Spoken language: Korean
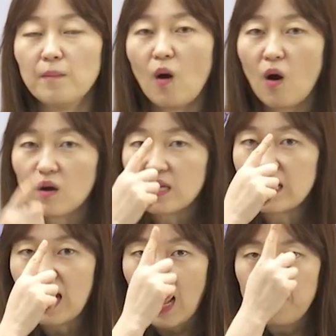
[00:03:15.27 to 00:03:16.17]

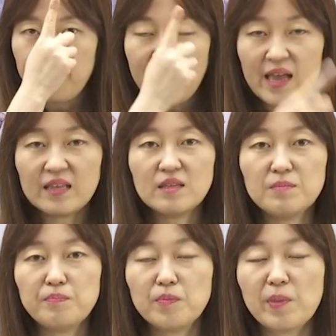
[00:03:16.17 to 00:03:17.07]
머리 앞에
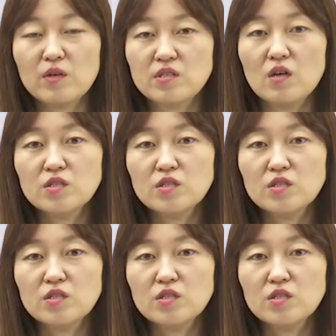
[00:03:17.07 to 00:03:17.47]
있는 뼈죠.